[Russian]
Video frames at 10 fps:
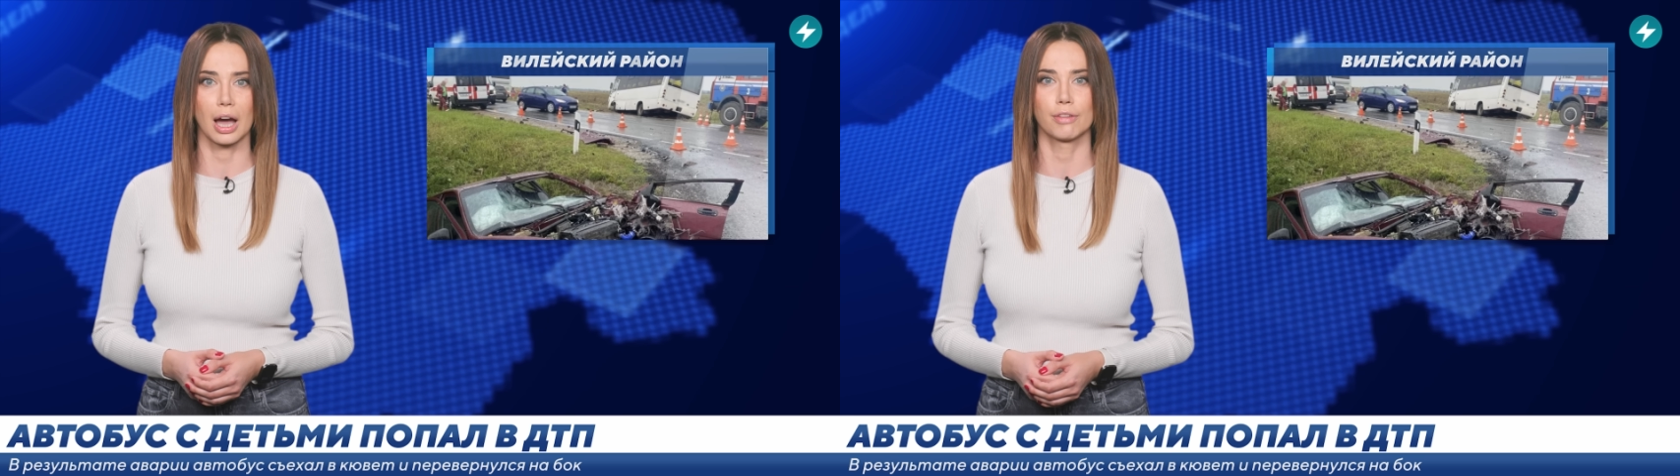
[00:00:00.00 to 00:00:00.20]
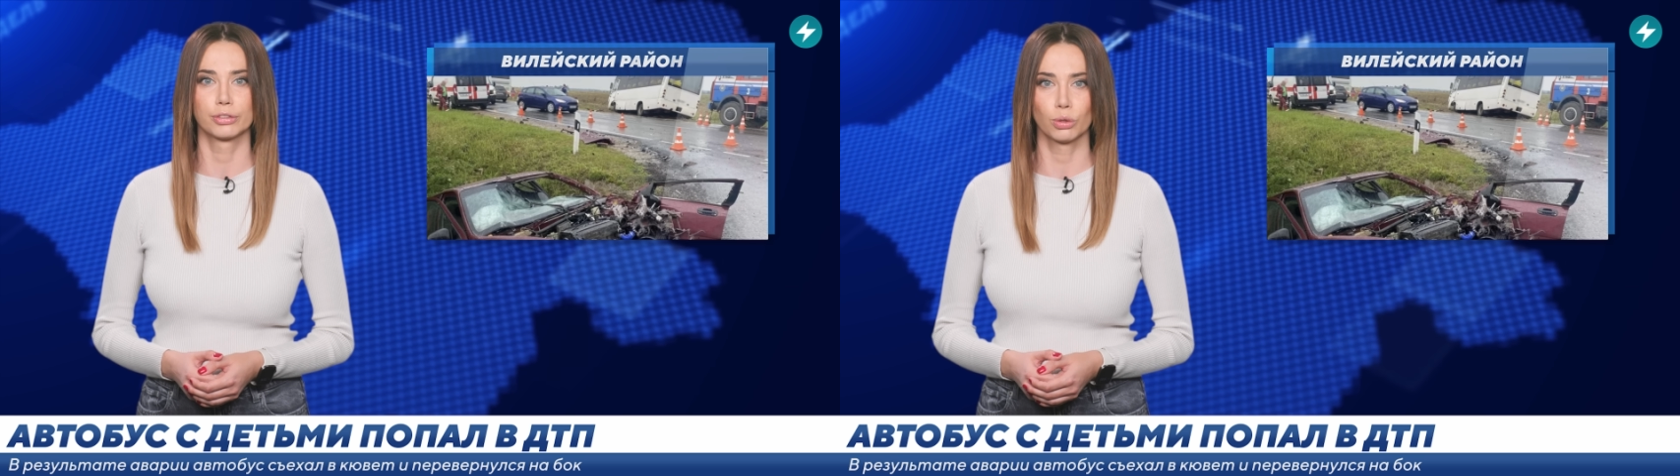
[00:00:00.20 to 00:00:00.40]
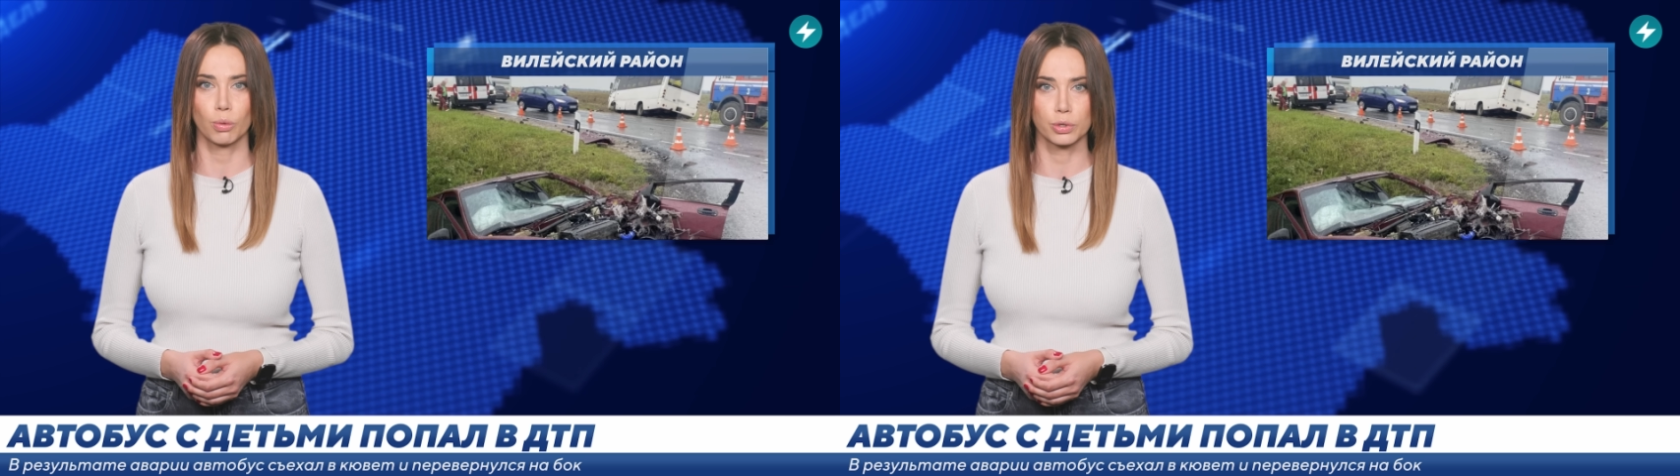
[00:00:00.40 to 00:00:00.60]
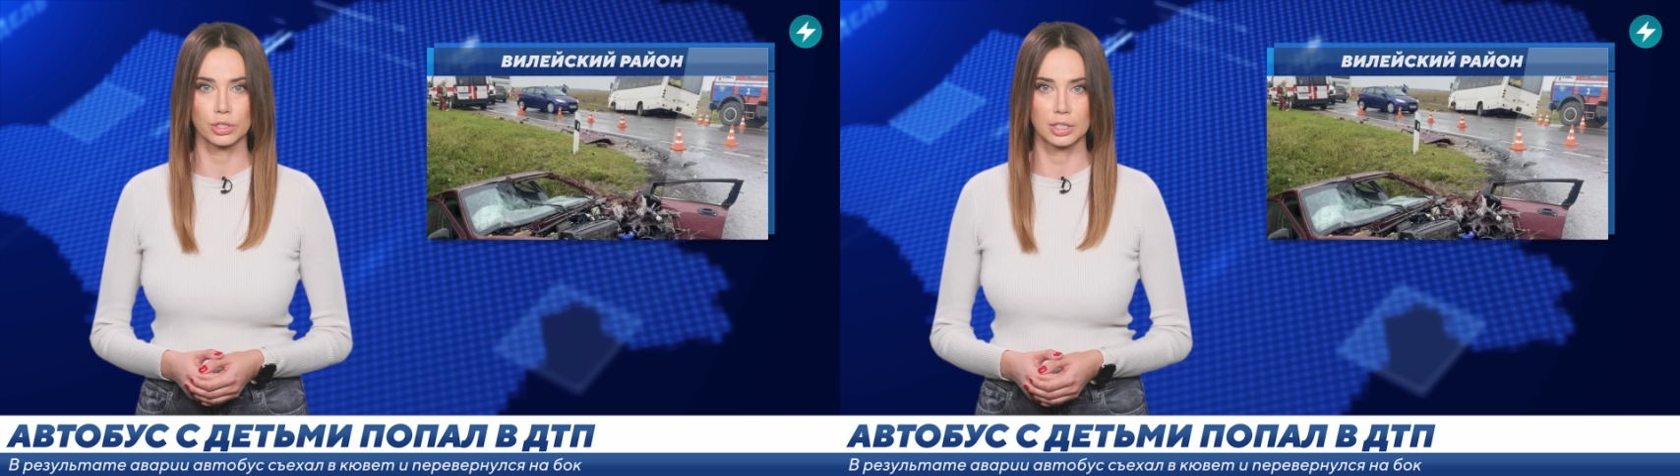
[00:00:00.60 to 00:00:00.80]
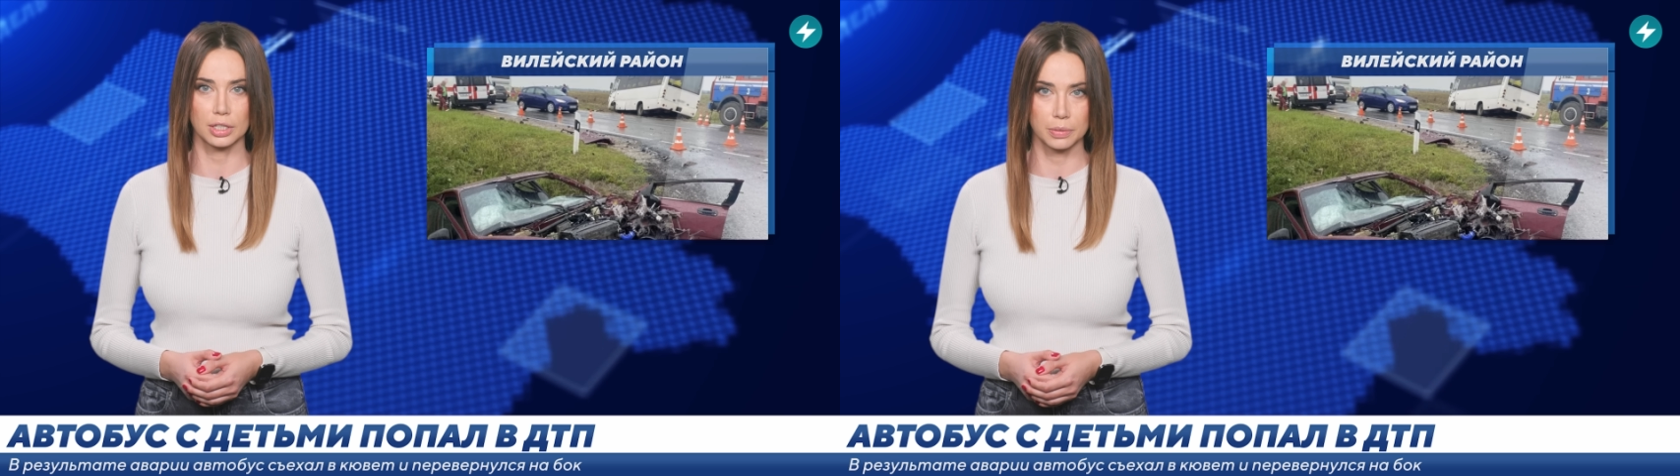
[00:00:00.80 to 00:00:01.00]
автобус
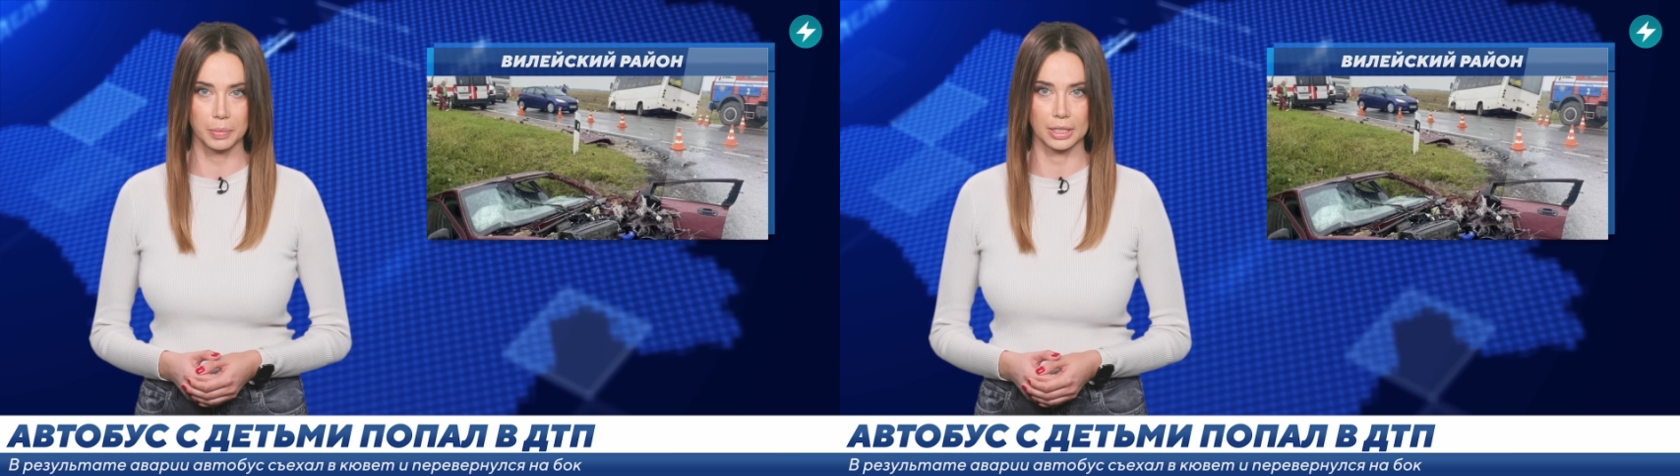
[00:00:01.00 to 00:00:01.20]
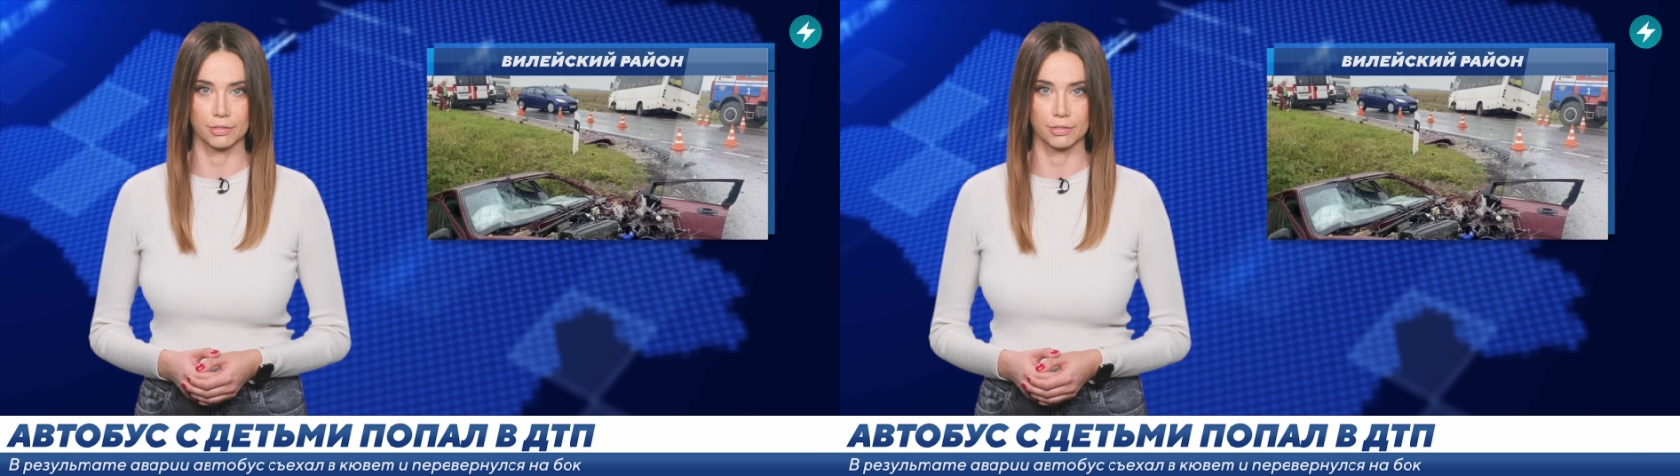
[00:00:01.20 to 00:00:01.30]
с детьми